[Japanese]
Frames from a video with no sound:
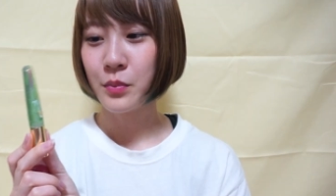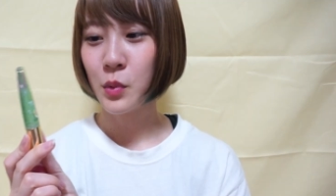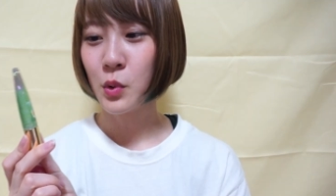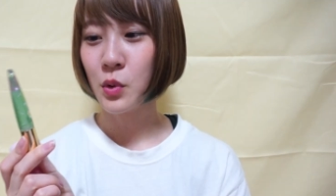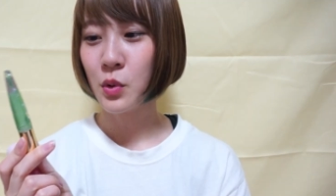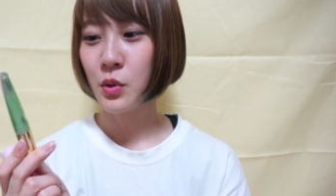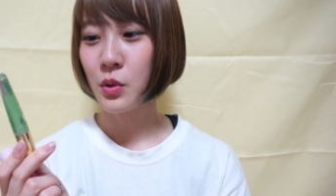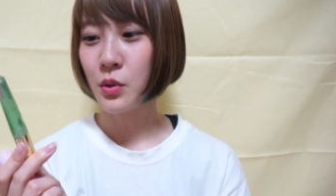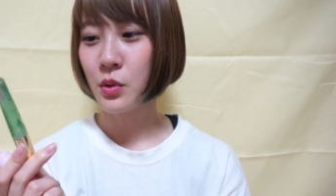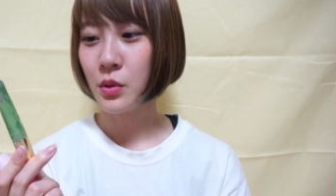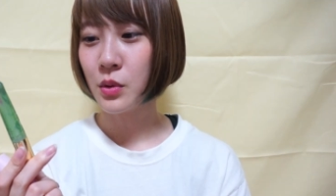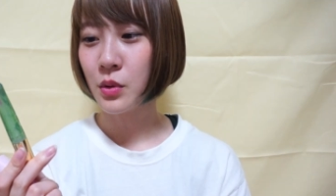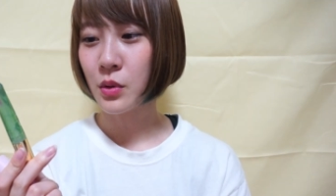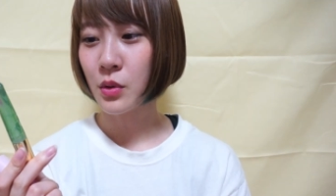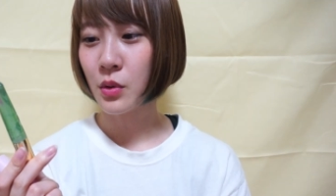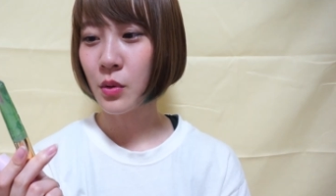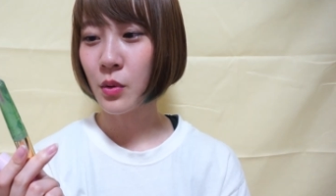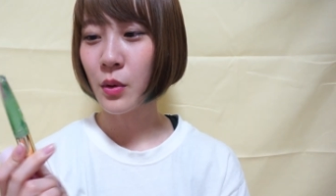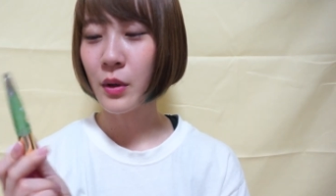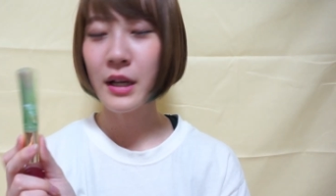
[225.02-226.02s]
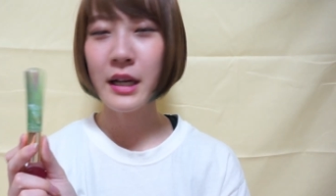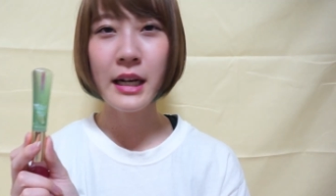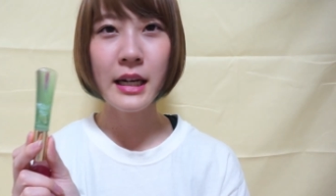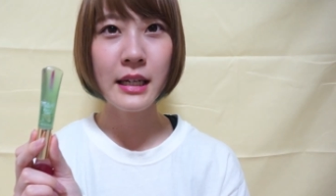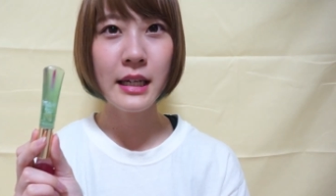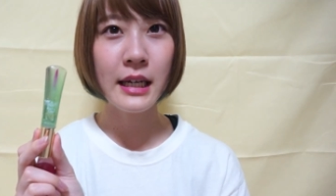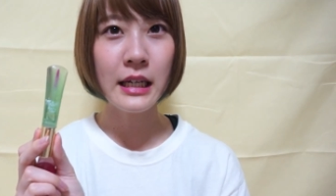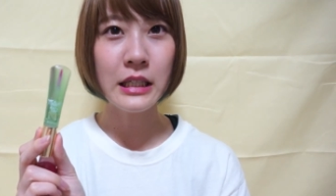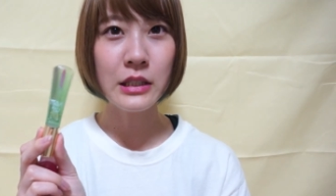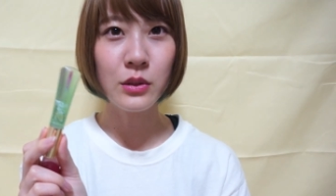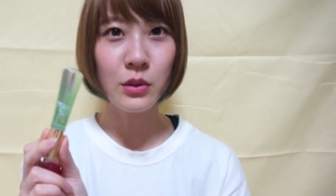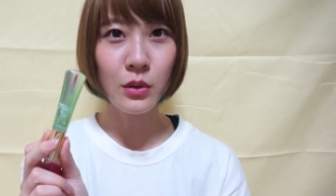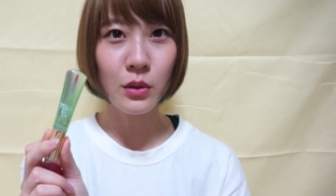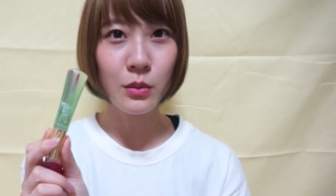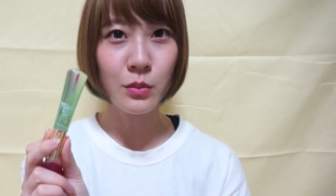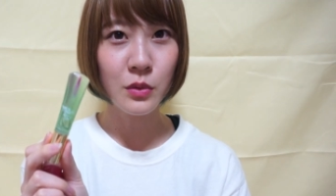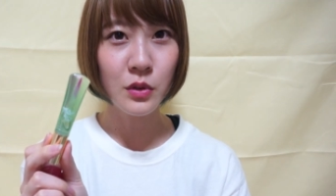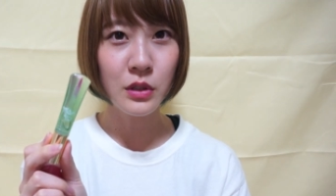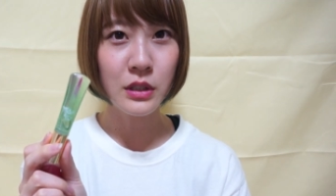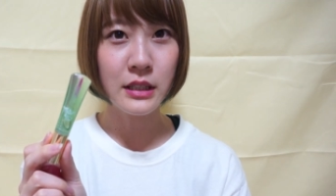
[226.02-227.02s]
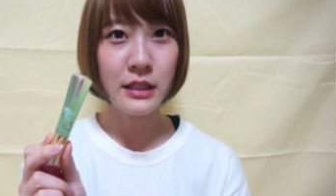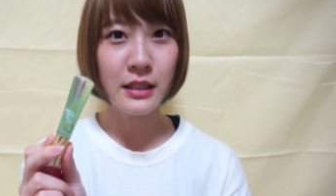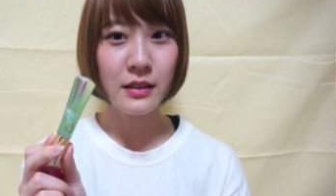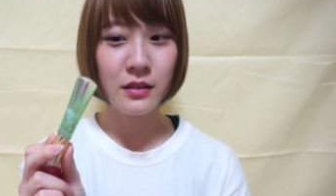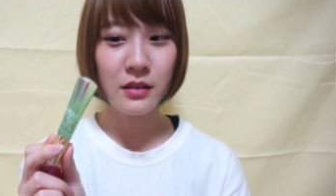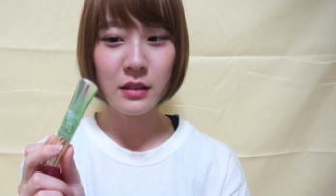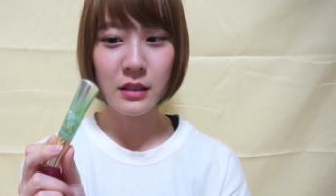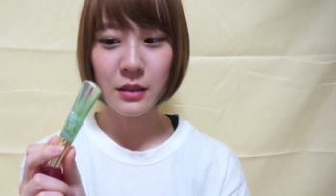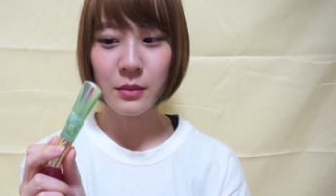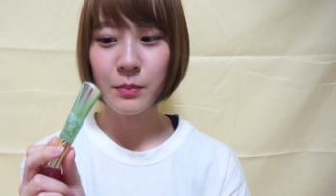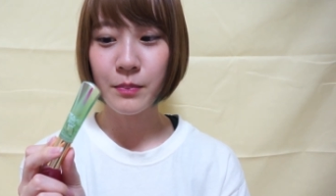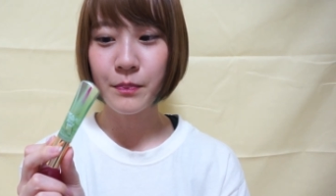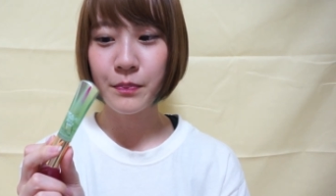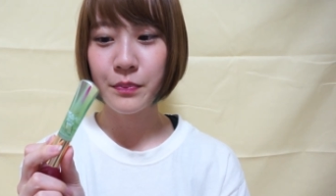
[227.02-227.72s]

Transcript: もうこれがないと無理ですね